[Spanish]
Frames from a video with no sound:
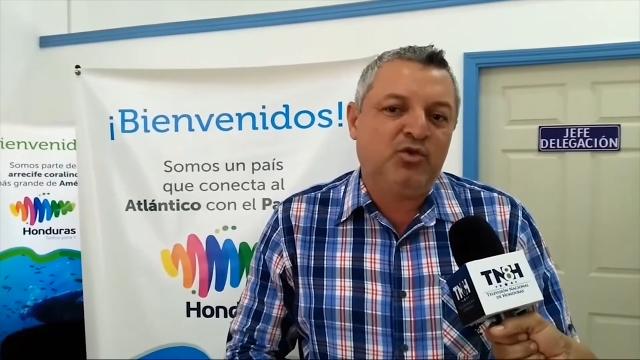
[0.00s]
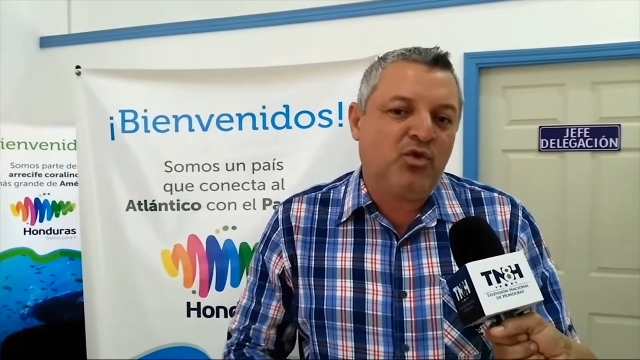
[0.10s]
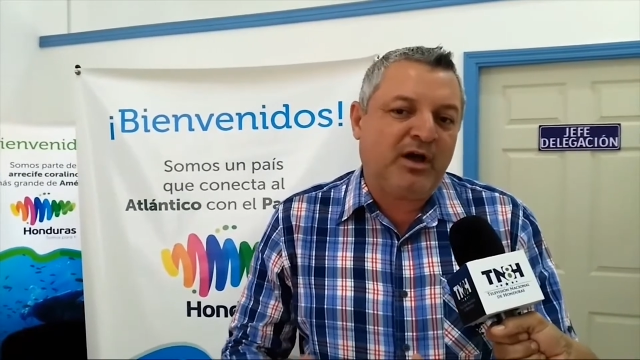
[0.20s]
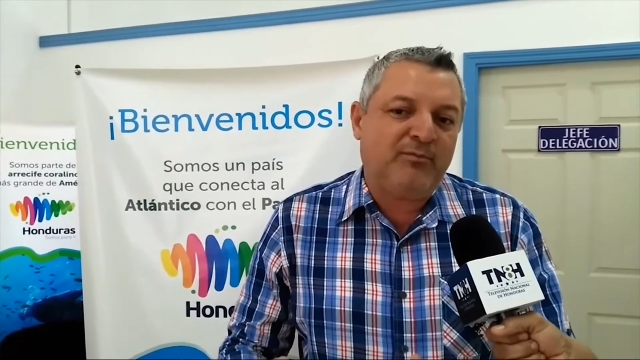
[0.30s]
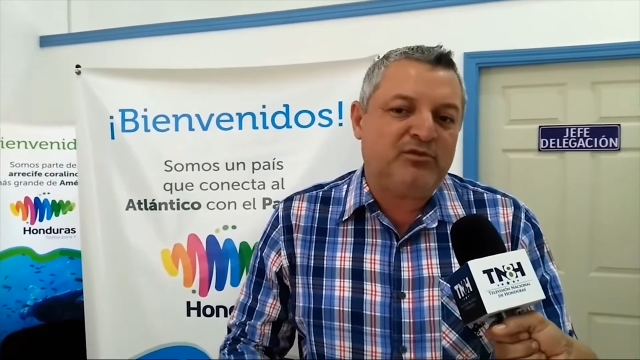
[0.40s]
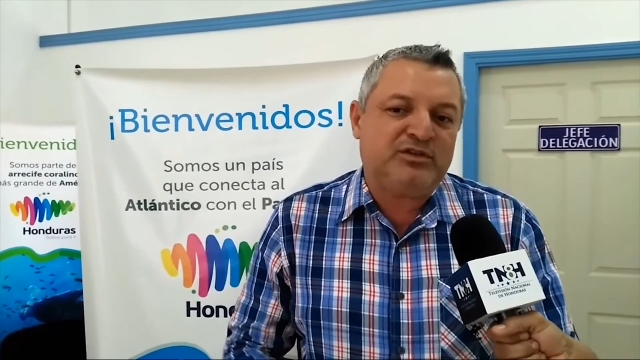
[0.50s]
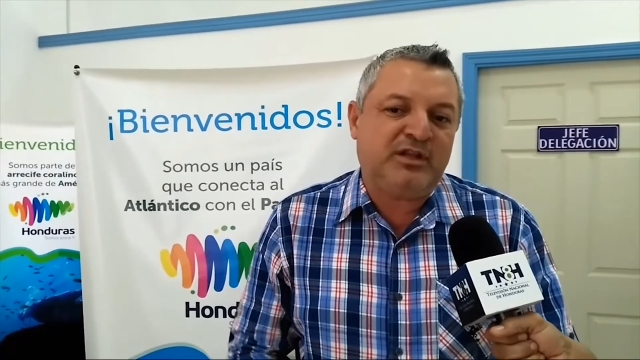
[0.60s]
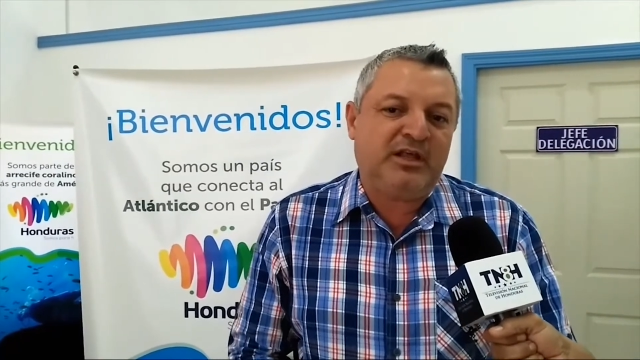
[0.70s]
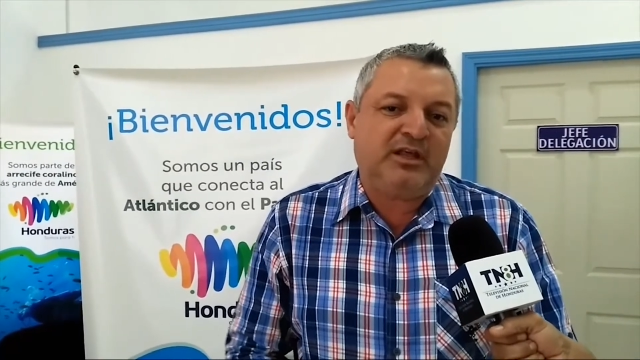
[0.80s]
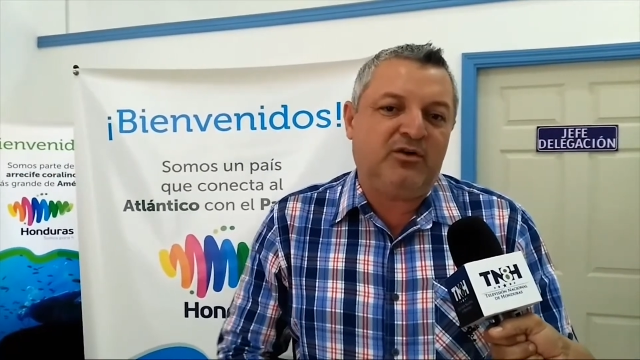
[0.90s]
nunca hemos
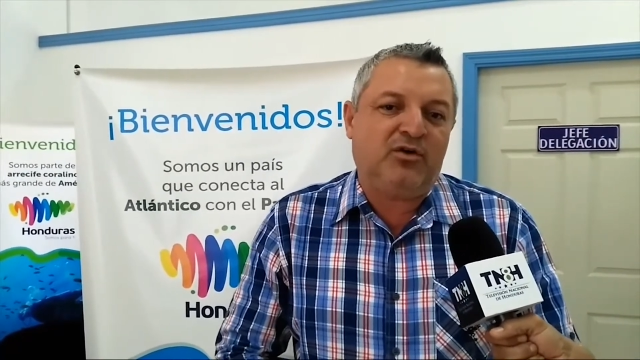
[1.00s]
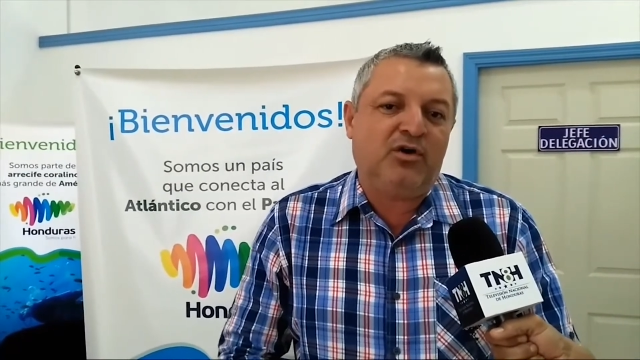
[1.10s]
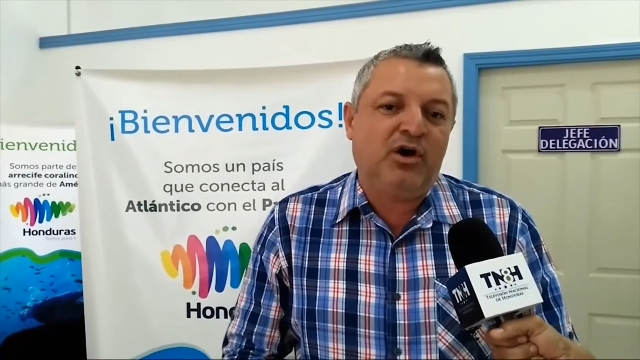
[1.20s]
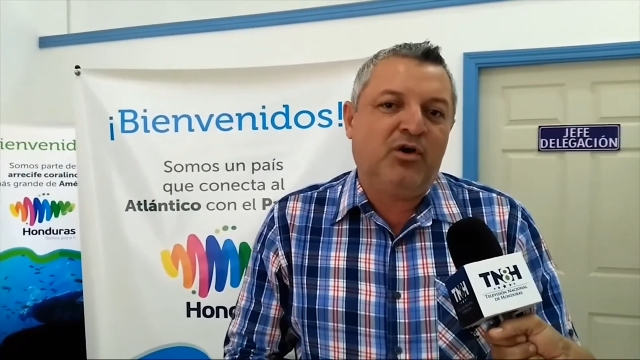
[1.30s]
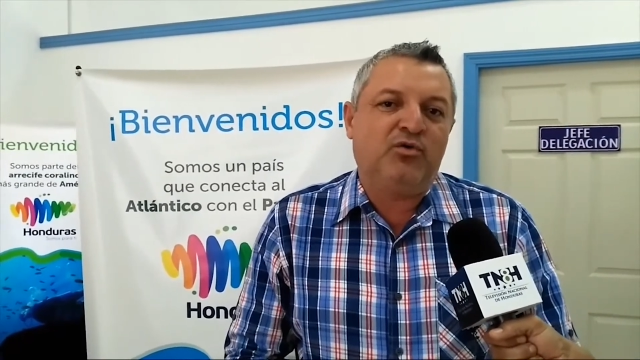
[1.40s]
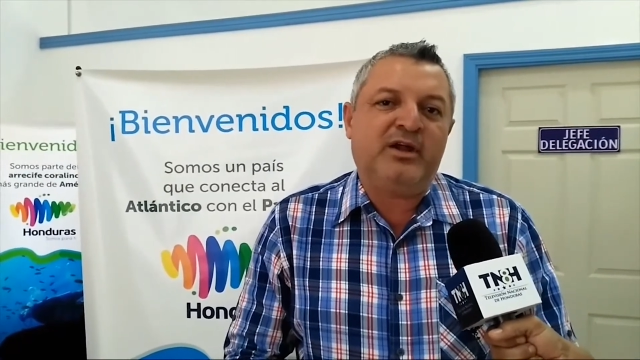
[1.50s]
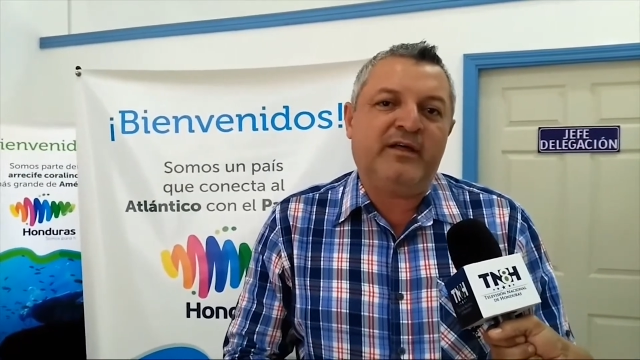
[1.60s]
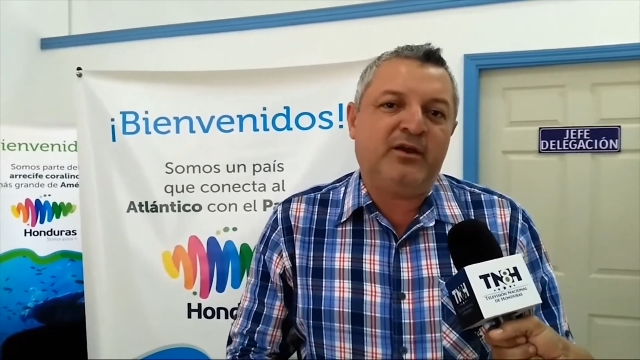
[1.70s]
tenido una